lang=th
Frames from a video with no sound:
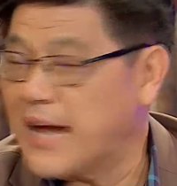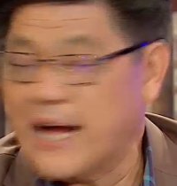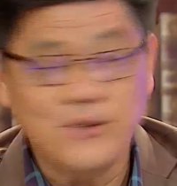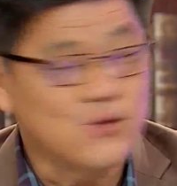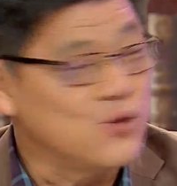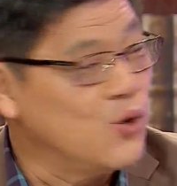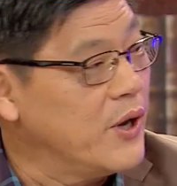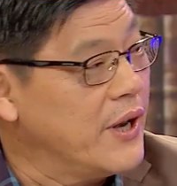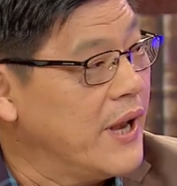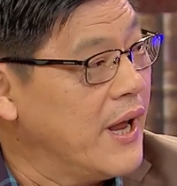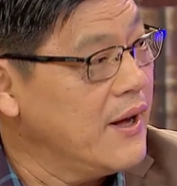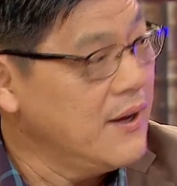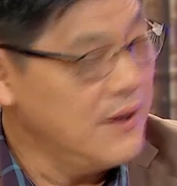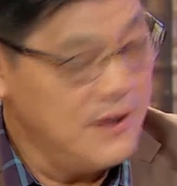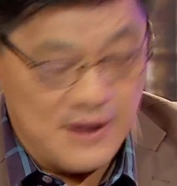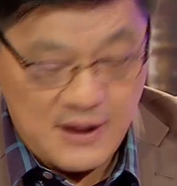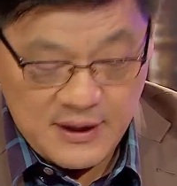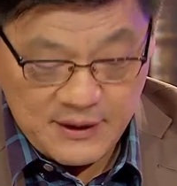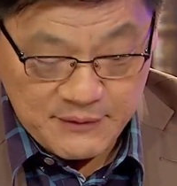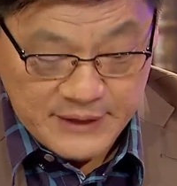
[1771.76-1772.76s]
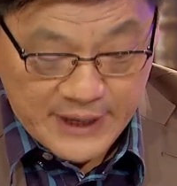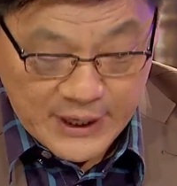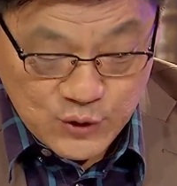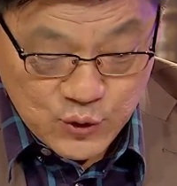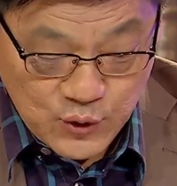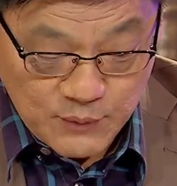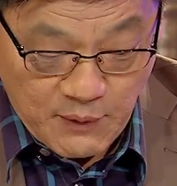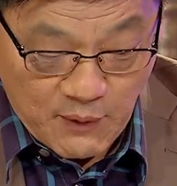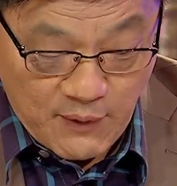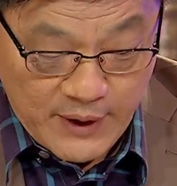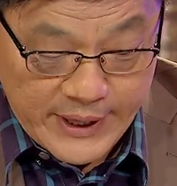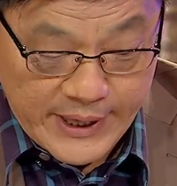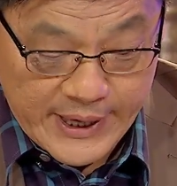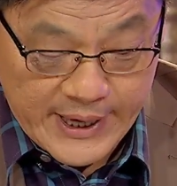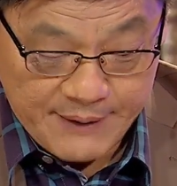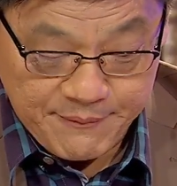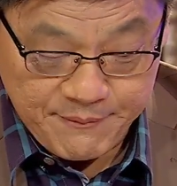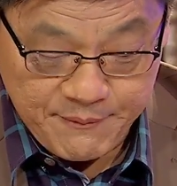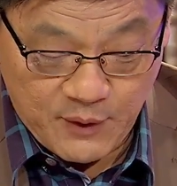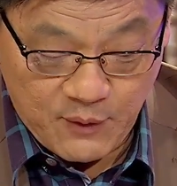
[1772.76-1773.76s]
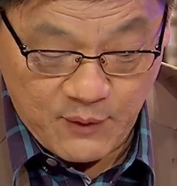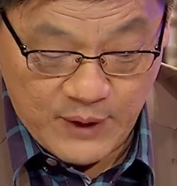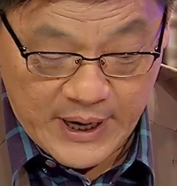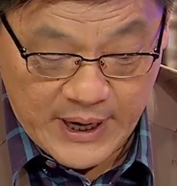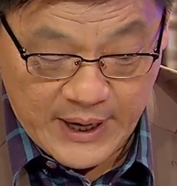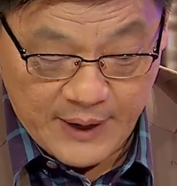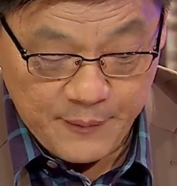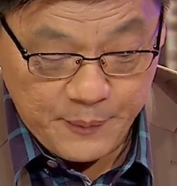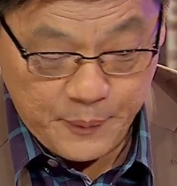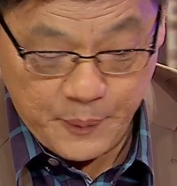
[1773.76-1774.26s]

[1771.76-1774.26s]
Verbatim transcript: ประธานชวนนะท่านประธานชวนบอกว่างี้ครับบอกว่า